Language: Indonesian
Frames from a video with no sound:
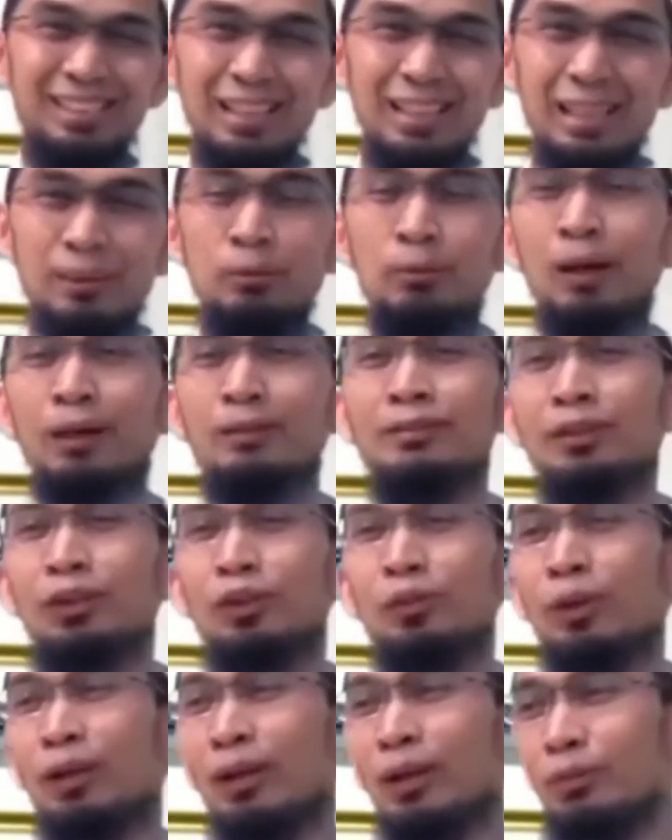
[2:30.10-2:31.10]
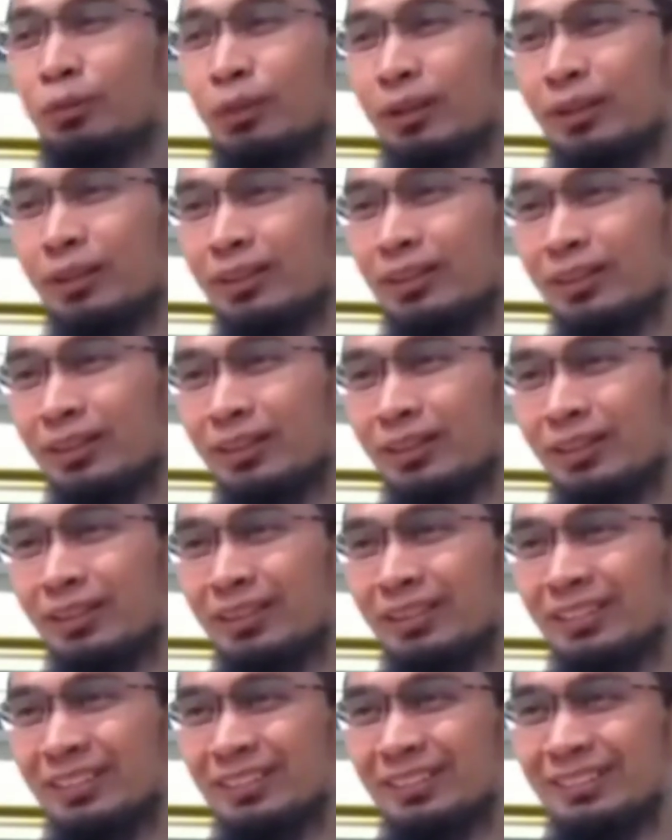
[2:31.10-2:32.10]
Ibu makan sayur pakai apa?
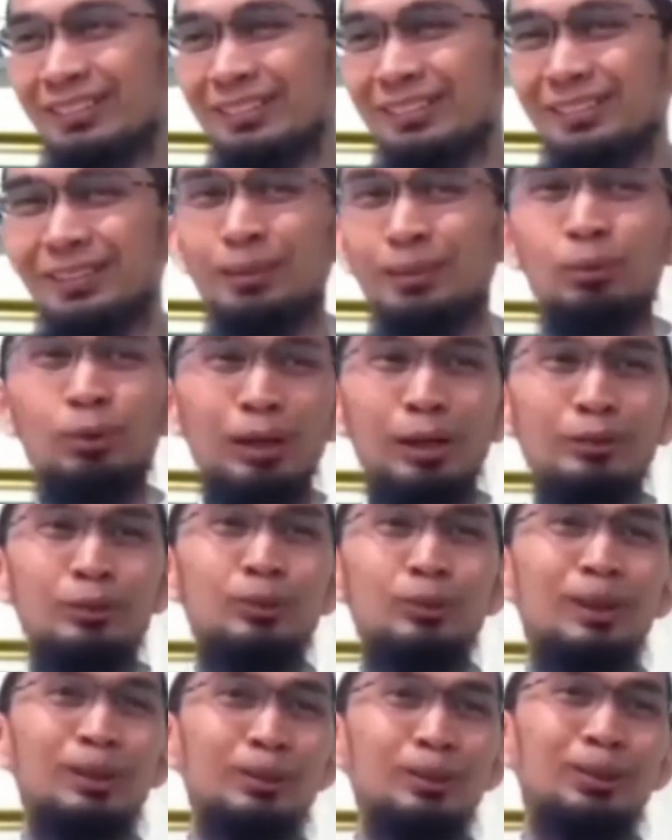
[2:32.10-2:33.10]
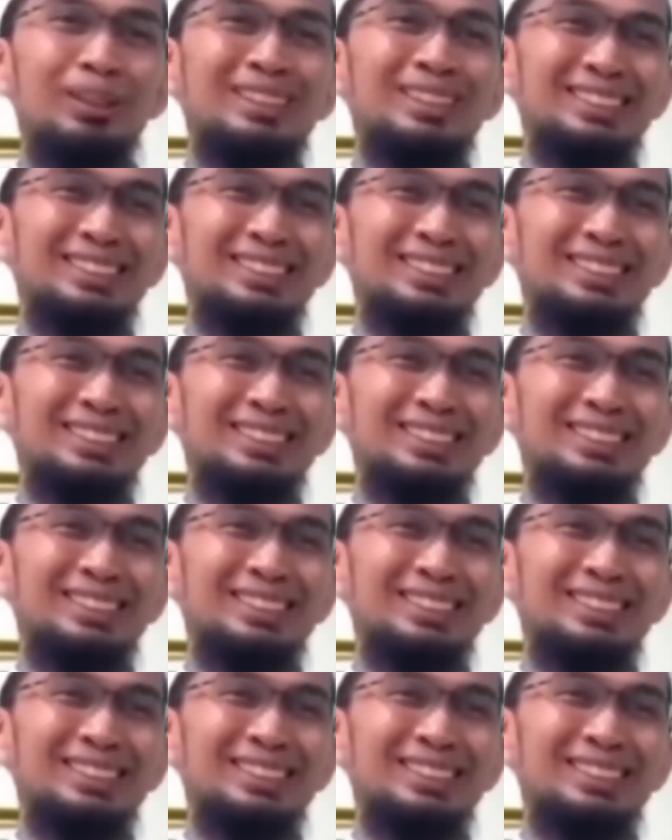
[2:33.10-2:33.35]
Ibu nggak sunnah tuh.